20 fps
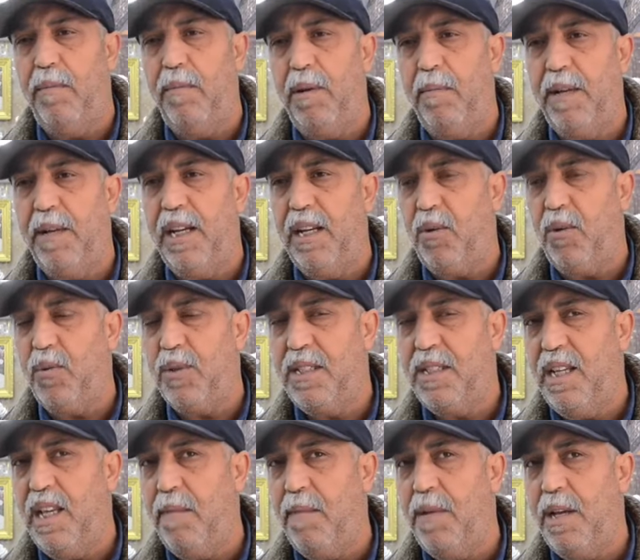بالمخارق
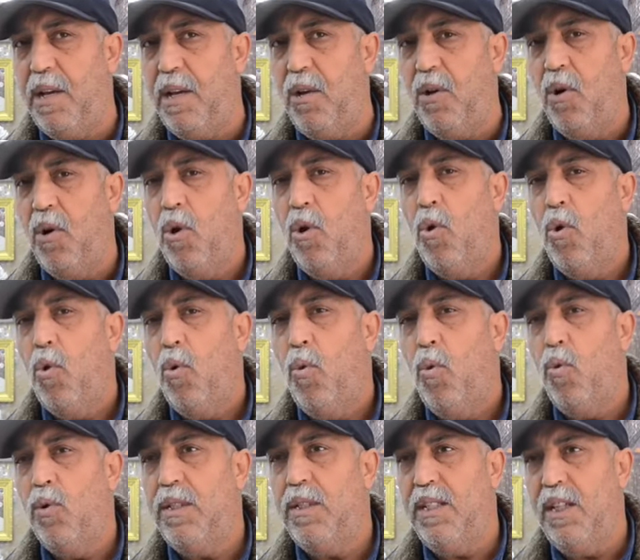والزلابية
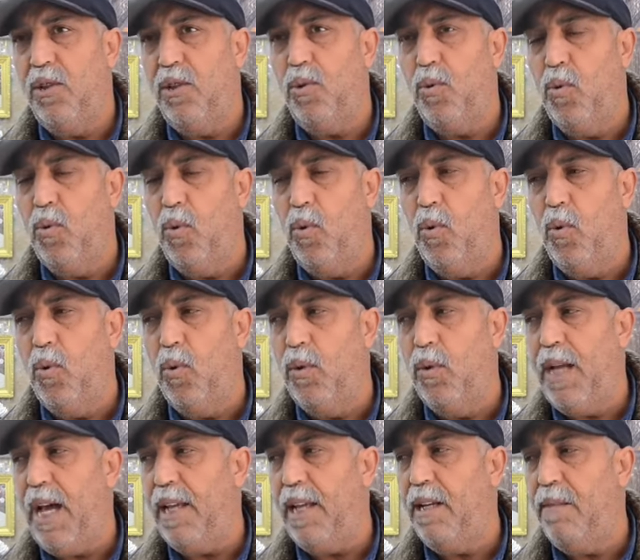ونزيدوا
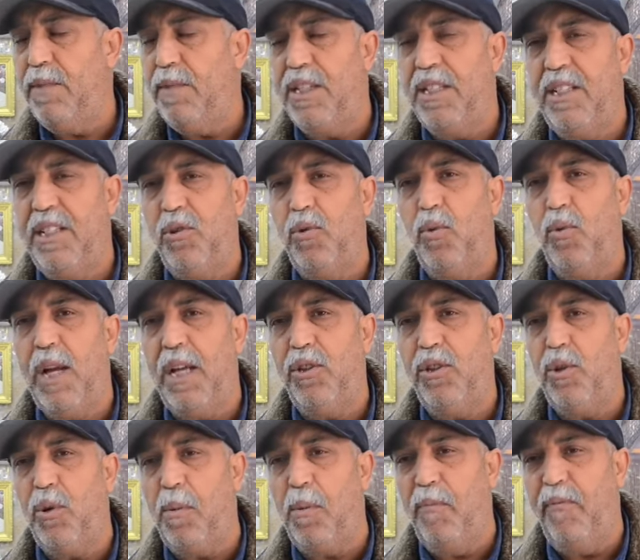نحن مش نزيدوا
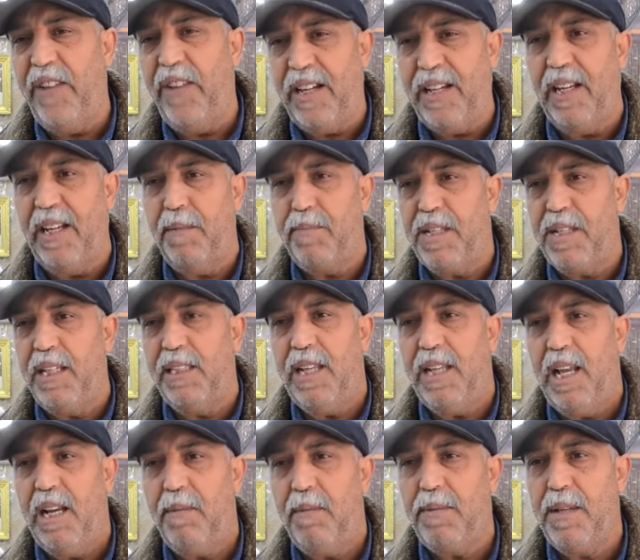نعطيكم فكرة
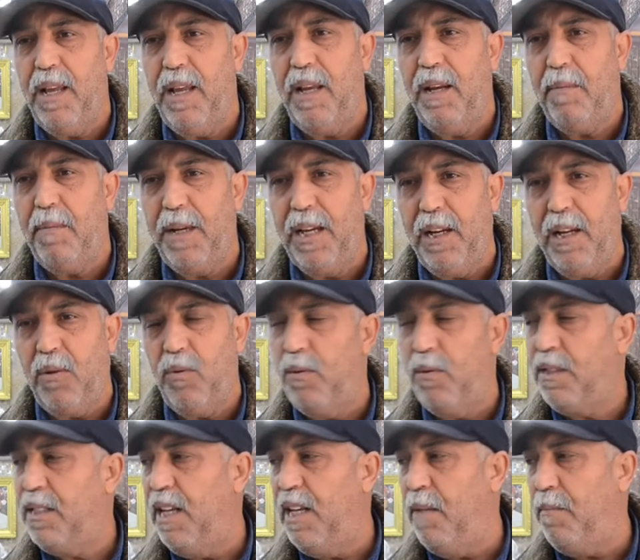بسيطة على المخارق
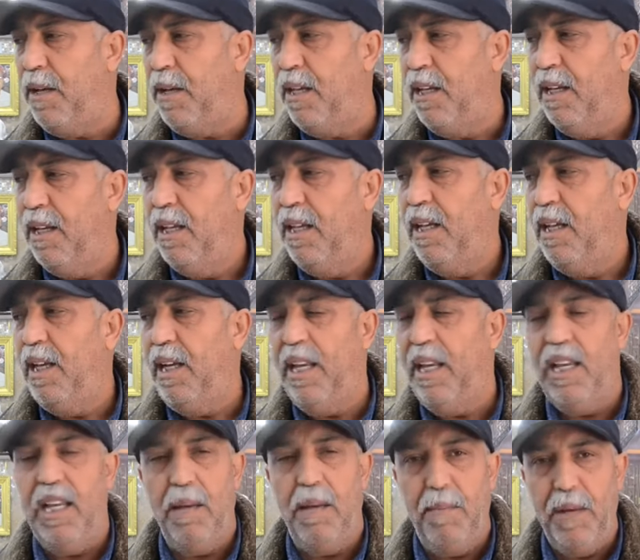والزلابية اللي
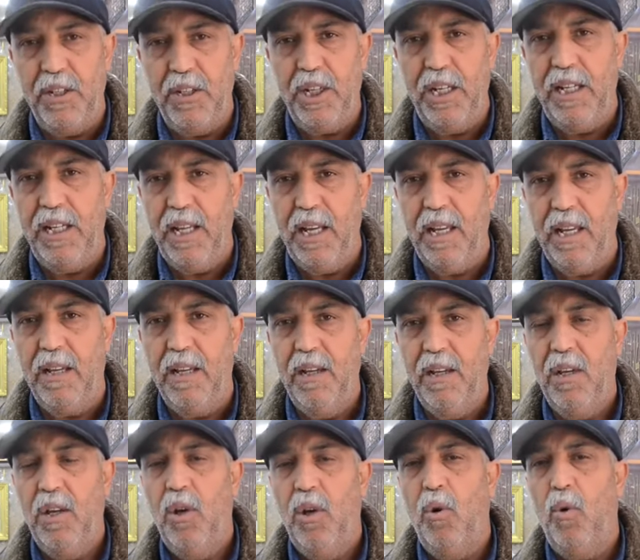هي باجية
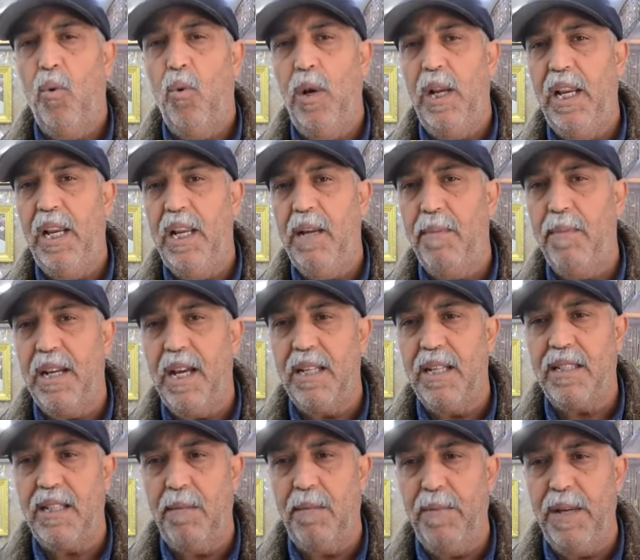واللي هي من
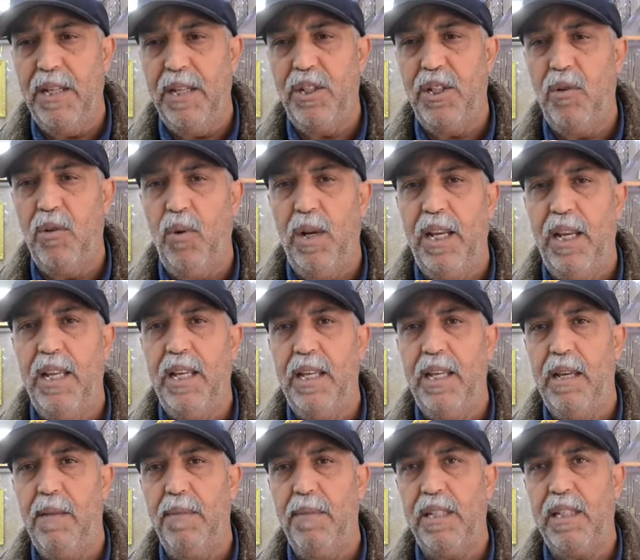أصل باجي واللي
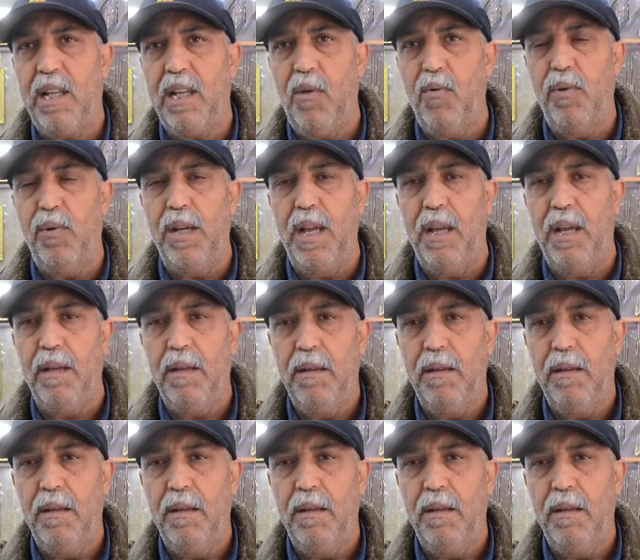هي متكونة